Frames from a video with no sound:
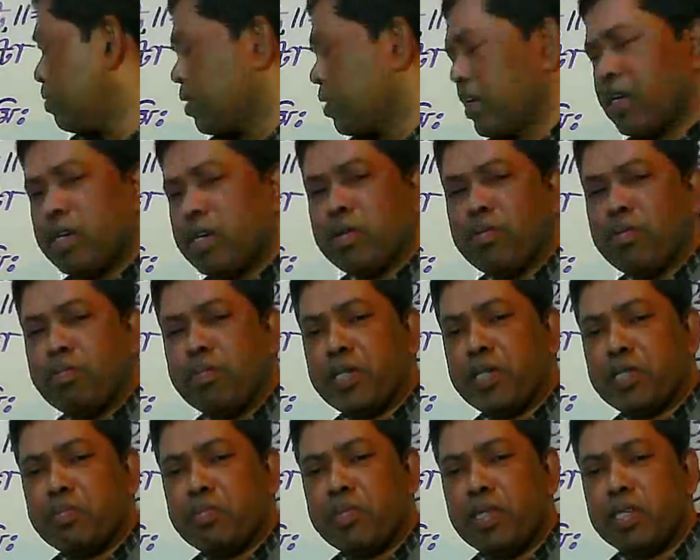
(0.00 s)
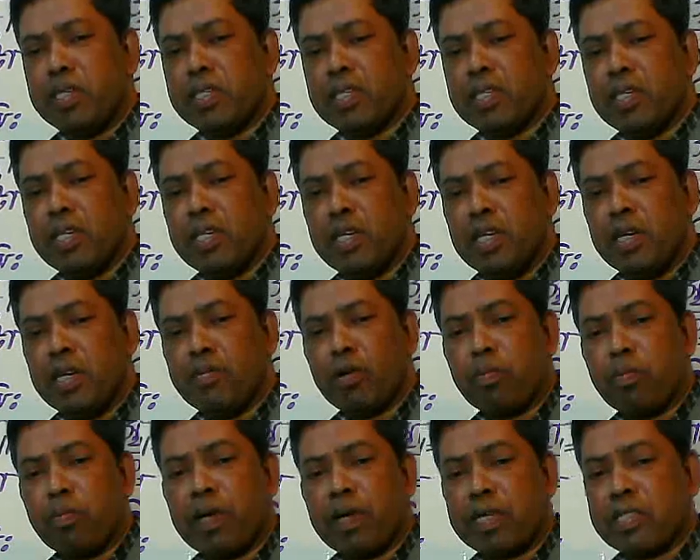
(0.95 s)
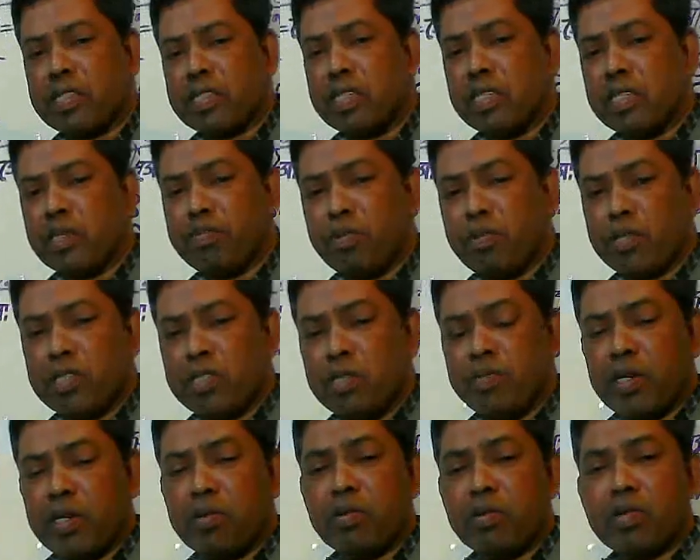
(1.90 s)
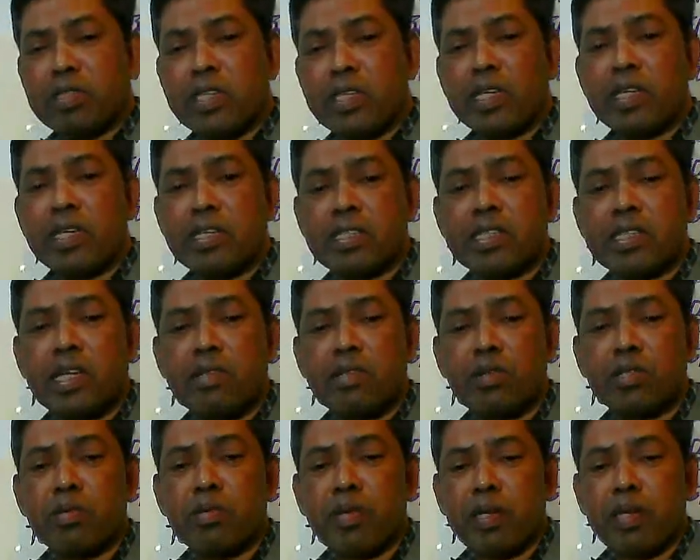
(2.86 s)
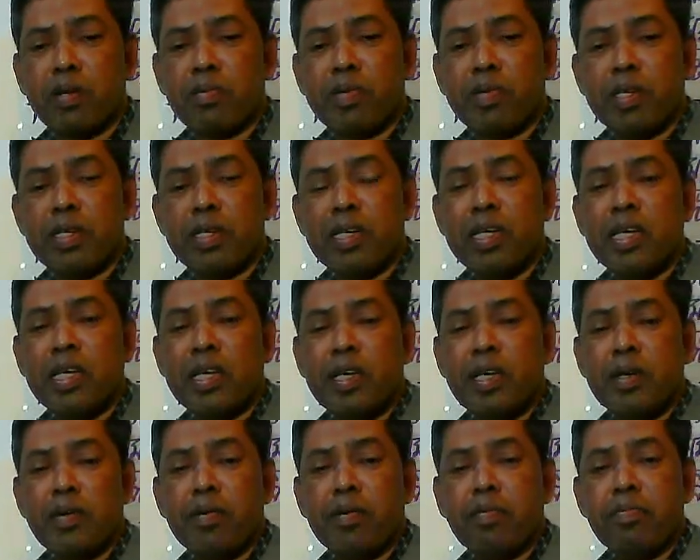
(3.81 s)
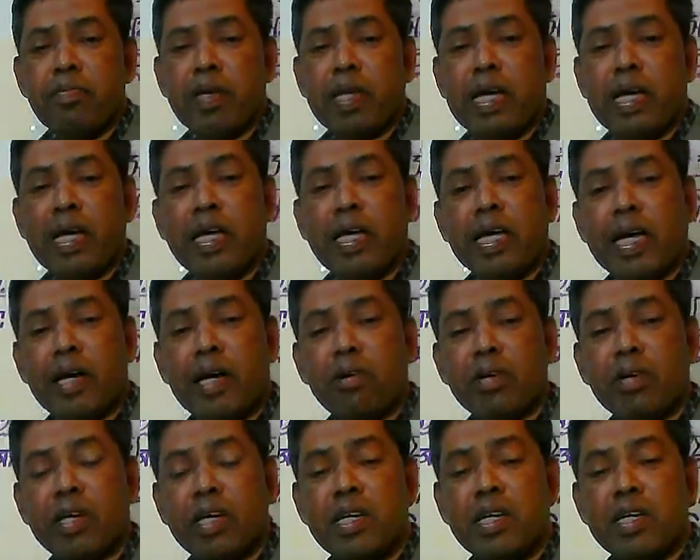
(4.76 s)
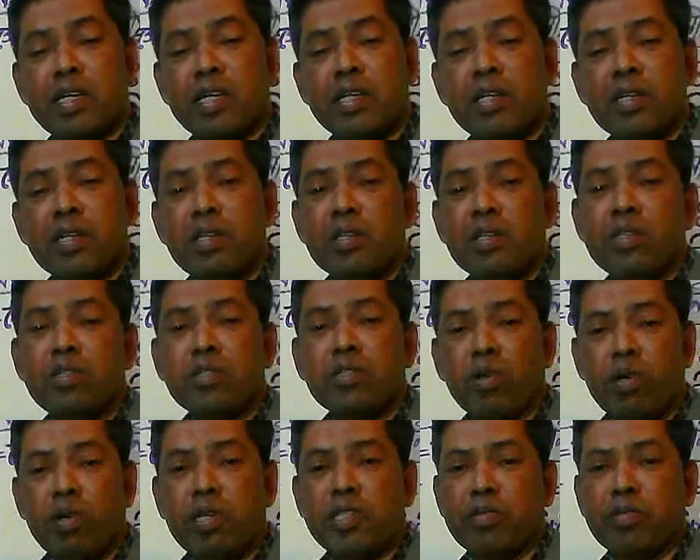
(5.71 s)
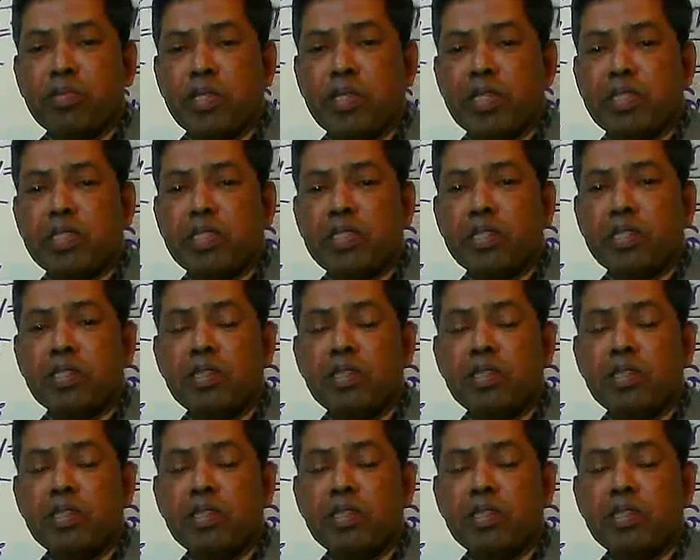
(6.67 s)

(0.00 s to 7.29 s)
বারোটা বিশ মিনিট এবং পাঁচ ডিগ্রি পশ্চিমে কোন স্থানের স্থানীয় সময় হবে বেলা এগারোটা চল্লিশ মিনিট